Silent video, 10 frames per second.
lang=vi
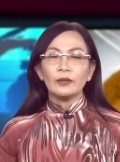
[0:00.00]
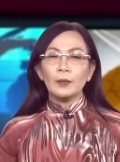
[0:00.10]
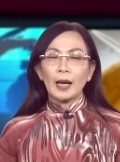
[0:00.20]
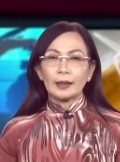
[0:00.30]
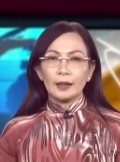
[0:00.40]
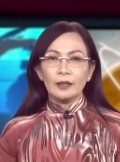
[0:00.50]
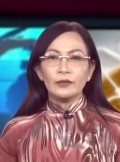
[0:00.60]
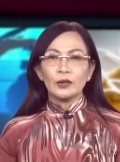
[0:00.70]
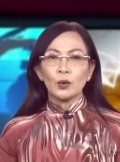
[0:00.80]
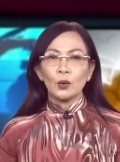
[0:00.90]
Với bản
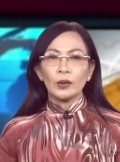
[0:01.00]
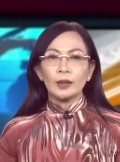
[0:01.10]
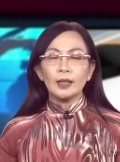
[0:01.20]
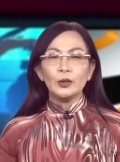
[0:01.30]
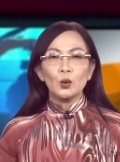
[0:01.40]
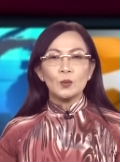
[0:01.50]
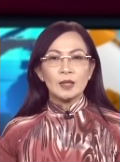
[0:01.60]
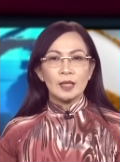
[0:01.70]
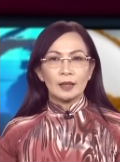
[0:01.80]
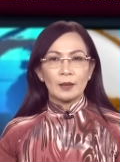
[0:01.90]
tin vừa rồi, Đinh Nhung
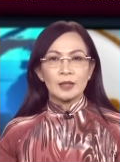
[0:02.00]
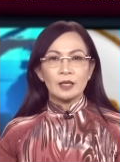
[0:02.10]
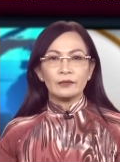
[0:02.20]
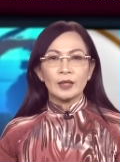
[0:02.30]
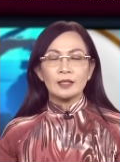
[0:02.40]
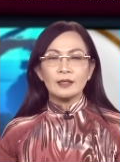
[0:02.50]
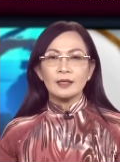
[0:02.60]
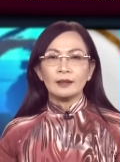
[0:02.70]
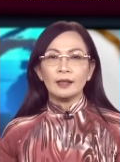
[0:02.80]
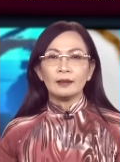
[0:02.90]
xin tạm dừng phần chương
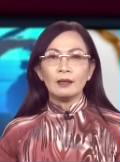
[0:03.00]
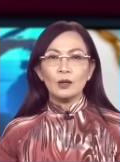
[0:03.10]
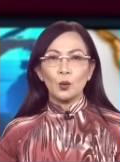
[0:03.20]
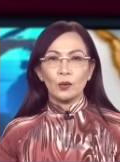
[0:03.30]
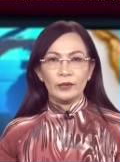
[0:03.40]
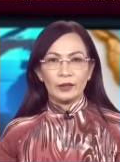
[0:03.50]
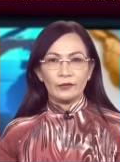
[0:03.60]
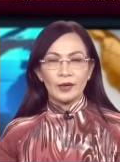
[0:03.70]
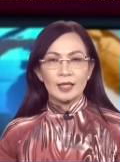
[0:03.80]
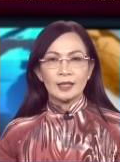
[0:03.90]
trình tin tức của Việt
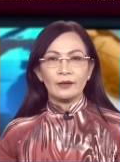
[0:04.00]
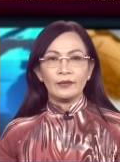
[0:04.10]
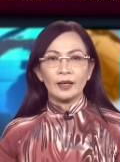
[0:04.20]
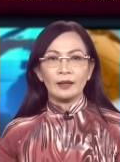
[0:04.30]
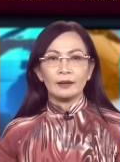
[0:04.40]
Face TV.